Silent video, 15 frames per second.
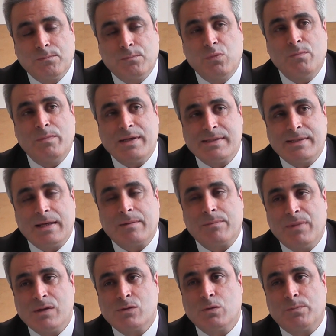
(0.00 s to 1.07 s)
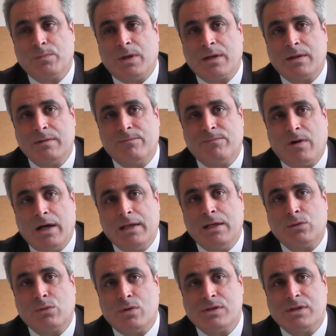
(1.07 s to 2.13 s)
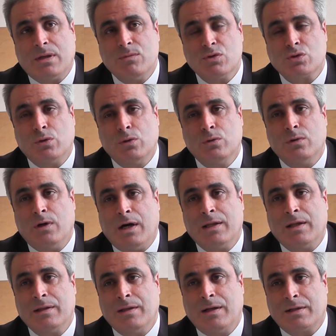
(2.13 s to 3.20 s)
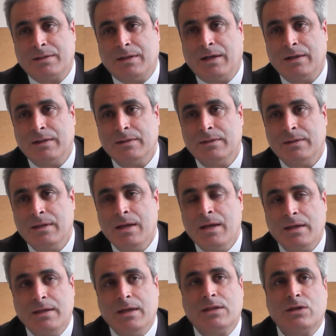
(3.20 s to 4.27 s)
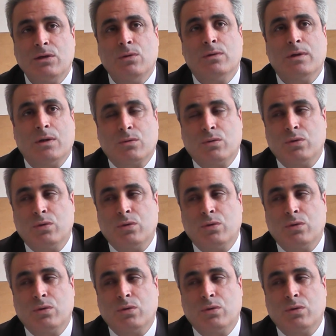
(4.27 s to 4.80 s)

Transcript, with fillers: bu meslek mensuplarının faaliyet göstermiş olduğu alanlarda yetkili olan